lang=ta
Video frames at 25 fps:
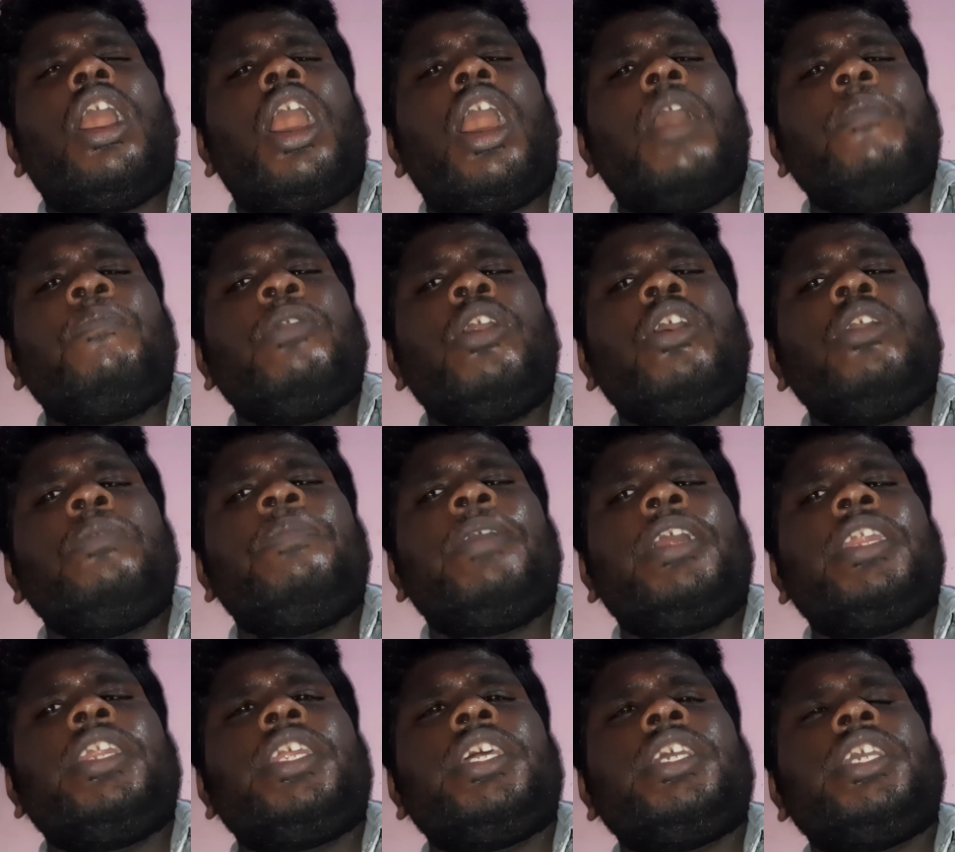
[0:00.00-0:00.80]
அப்லோட்
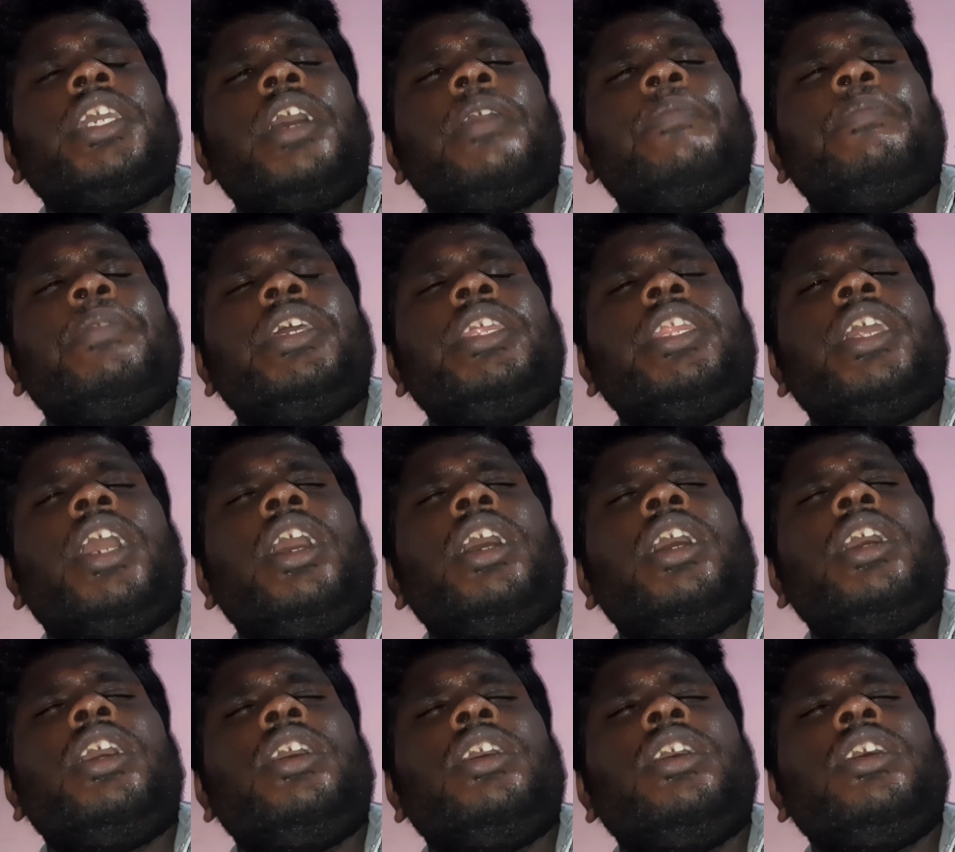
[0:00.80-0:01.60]
பண்ணுறீங்க அப்படின்னா
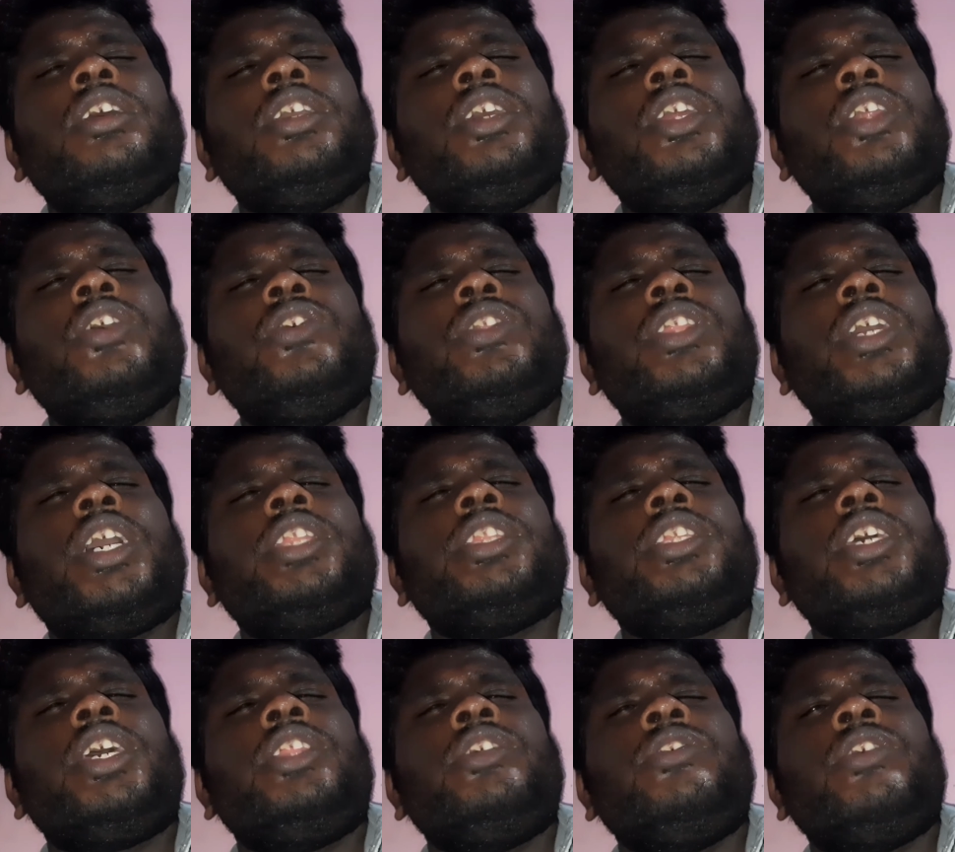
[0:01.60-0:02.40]

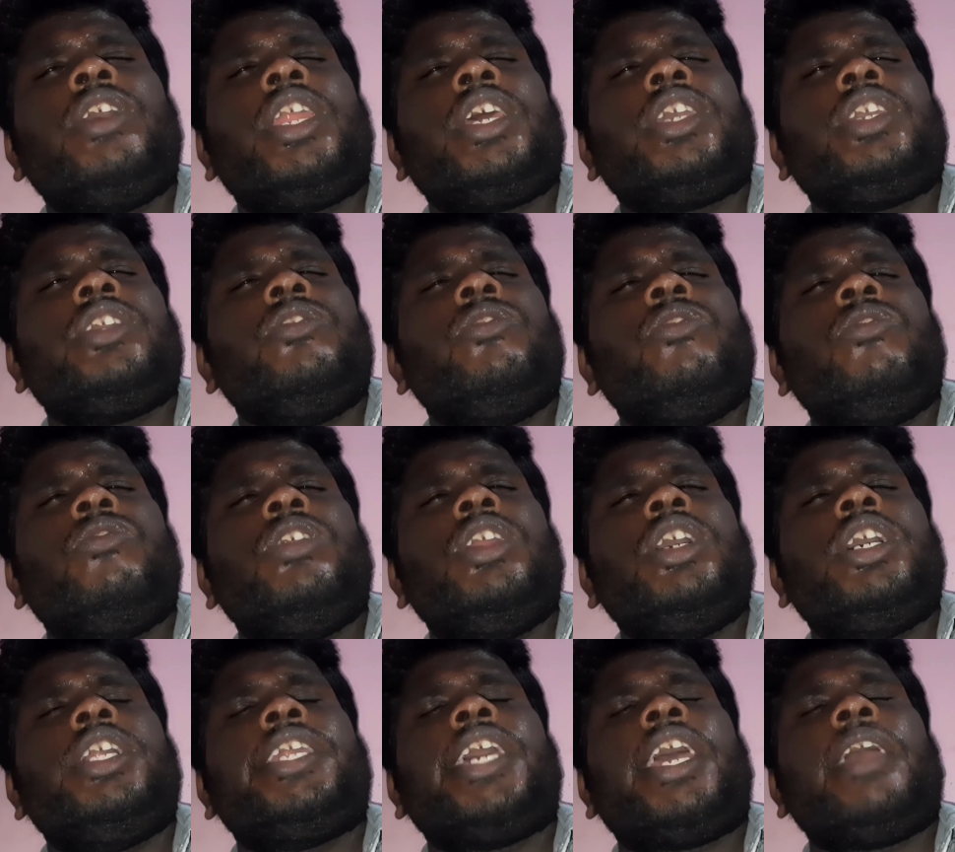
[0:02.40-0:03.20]
இருபதாம் தேதி வரைக்கும்
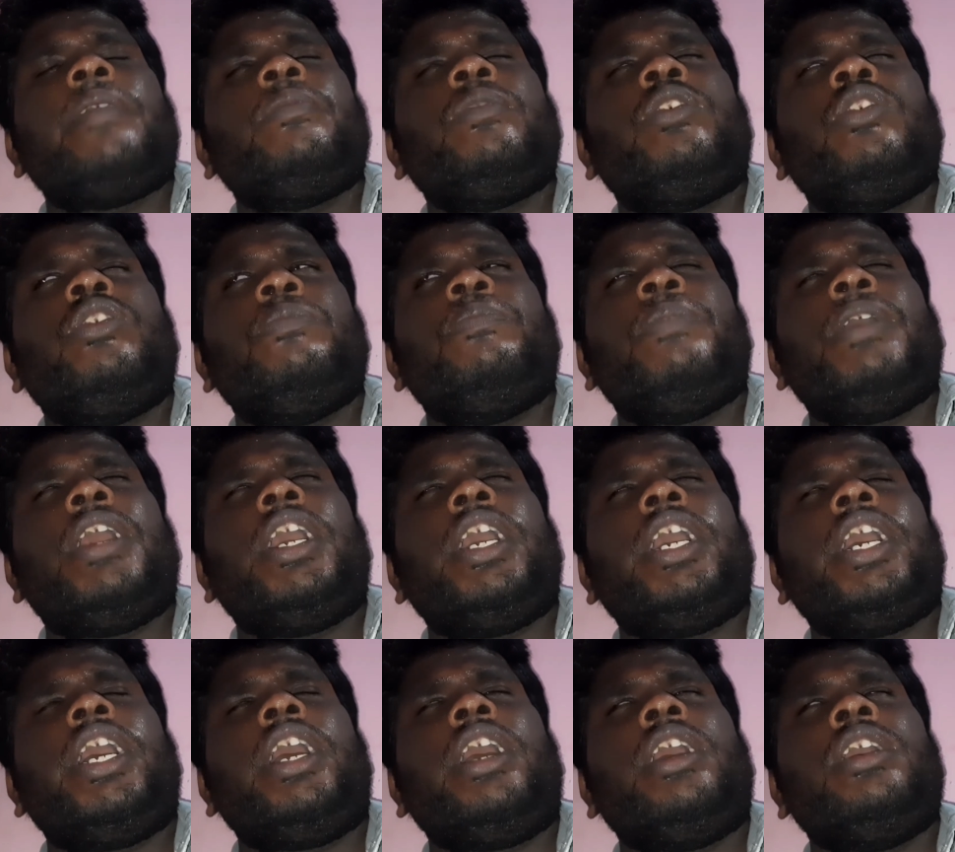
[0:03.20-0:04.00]
உங்களுக்கு டைம்
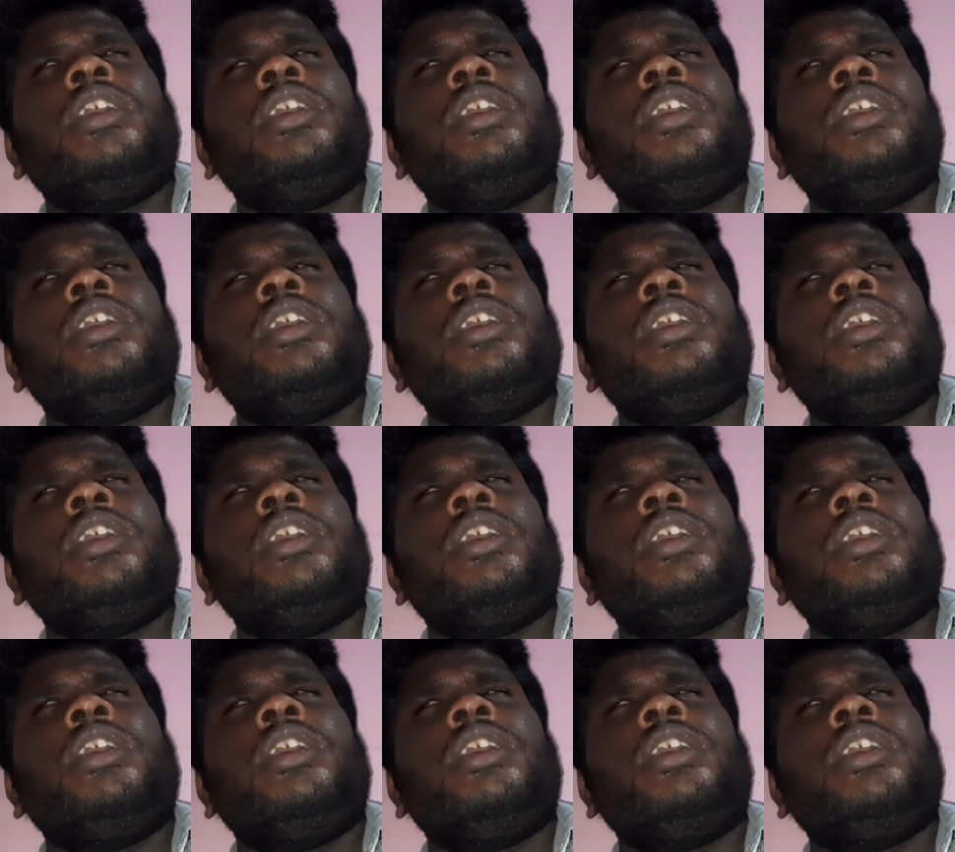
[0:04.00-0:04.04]
கொடுப்பாங்க